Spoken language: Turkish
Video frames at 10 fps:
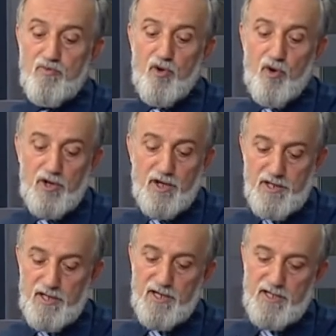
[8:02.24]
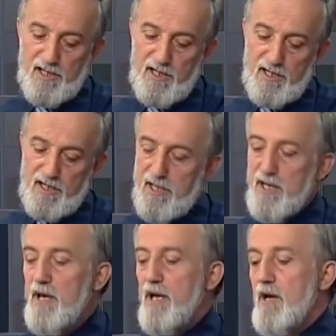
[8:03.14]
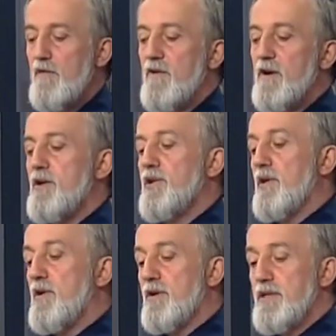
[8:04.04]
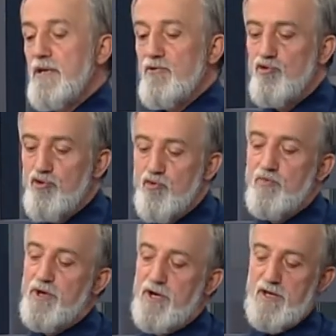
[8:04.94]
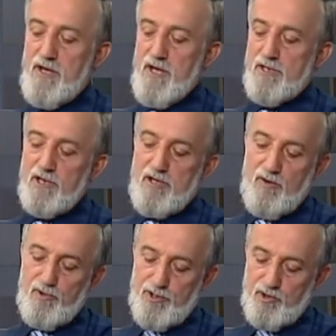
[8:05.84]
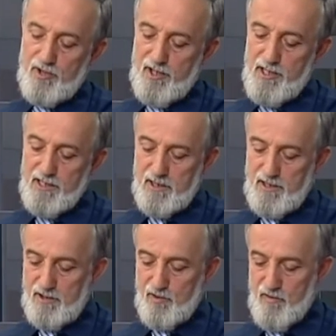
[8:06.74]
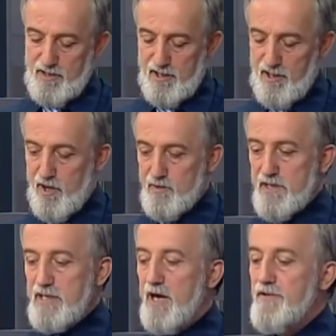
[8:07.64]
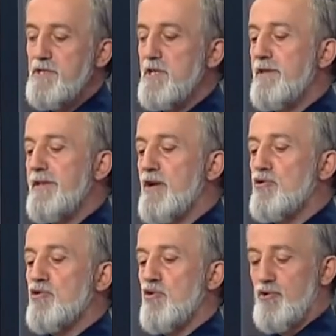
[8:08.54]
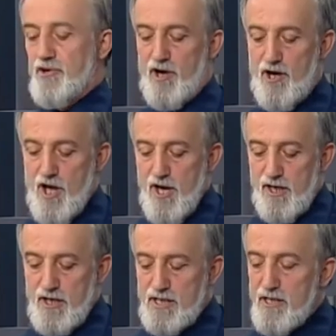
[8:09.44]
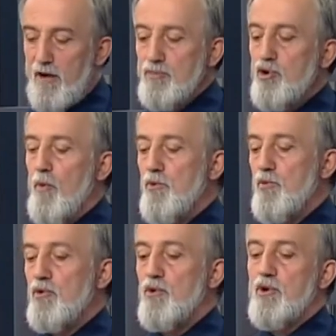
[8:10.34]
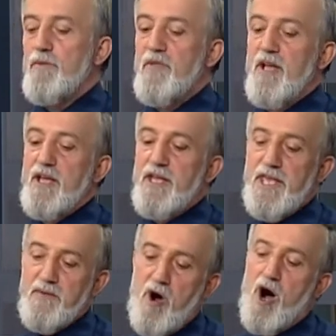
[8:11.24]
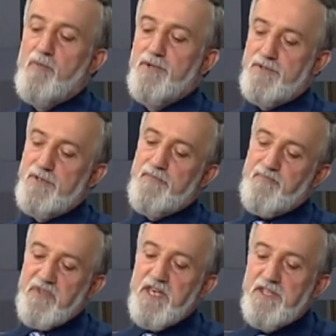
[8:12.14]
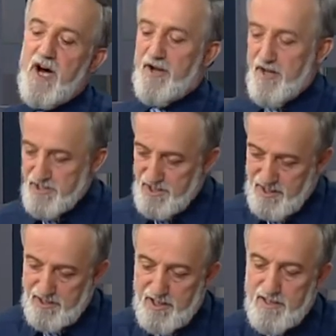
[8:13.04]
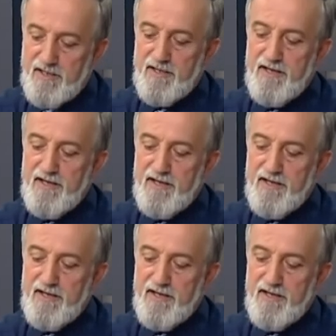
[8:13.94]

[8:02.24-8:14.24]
olayı ile ilgili ve Gadiru Hum'da Cenab-ı Resul Aleyhisselatü Vesselam'ın kendisinden sonra İslam toplumunun imamının, idarecisinin